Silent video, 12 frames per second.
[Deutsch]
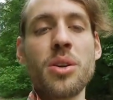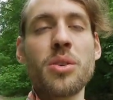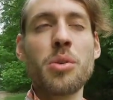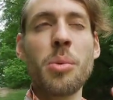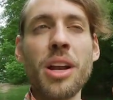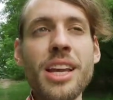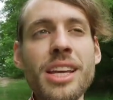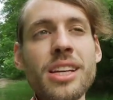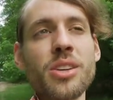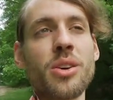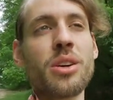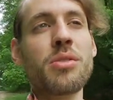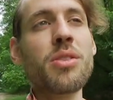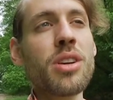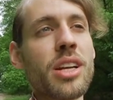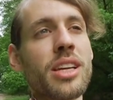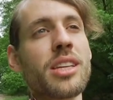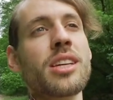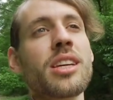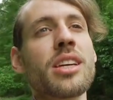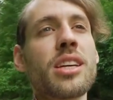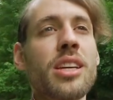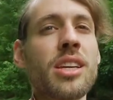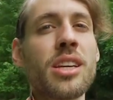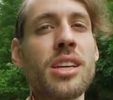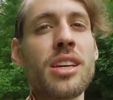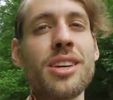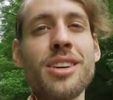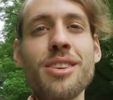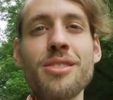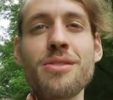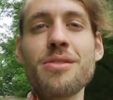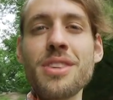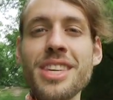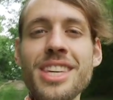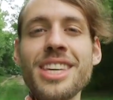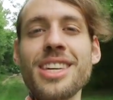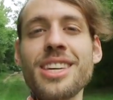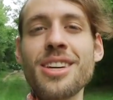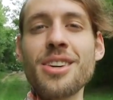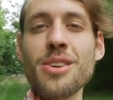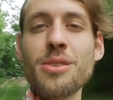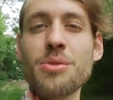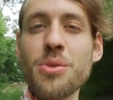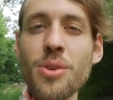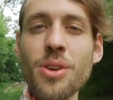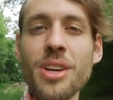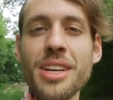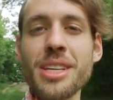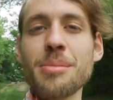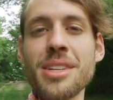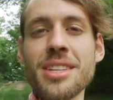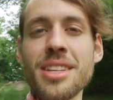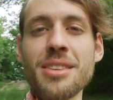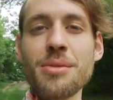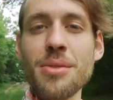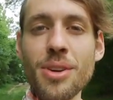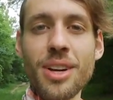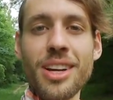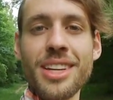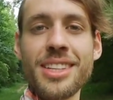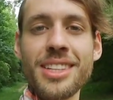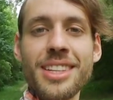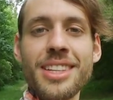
Und überlegt euch wirklich, wie fühle ich mich denn wirklich?